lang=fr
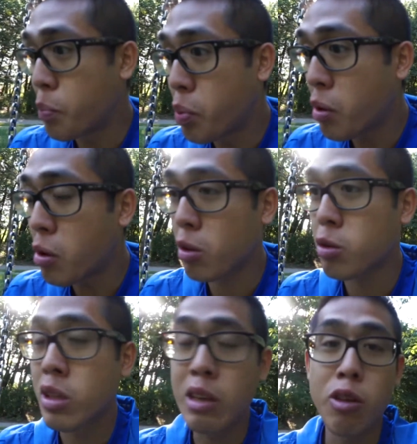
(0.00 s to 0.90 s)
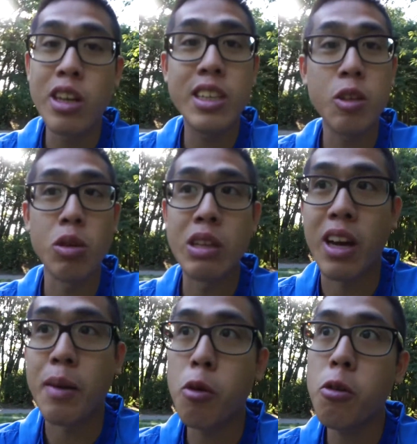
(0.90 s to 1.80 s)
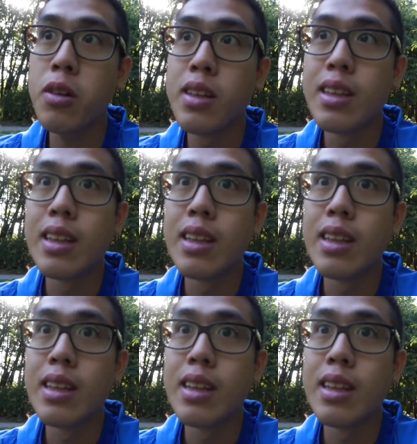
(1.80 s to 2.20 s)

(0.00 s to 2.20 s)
peur de dévoiler qui on est vraiment